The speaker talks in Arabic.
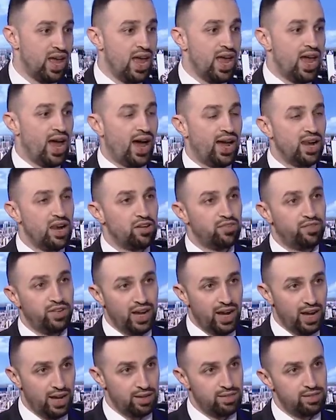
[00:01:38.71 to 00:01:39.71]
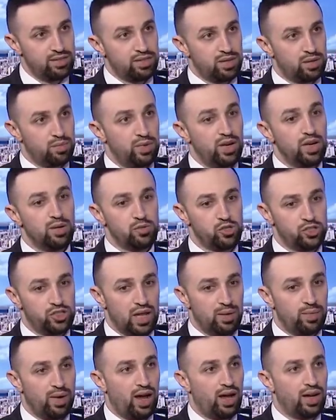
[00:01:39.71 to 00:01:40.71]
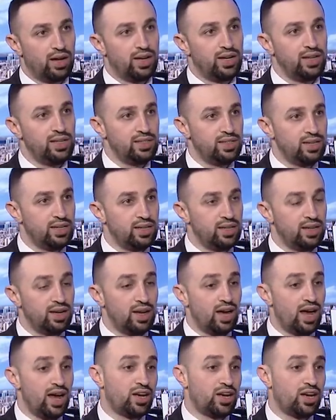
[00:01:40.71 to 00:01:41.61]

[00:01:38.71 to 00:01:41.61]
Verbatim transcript: على فئات من المجتمع هي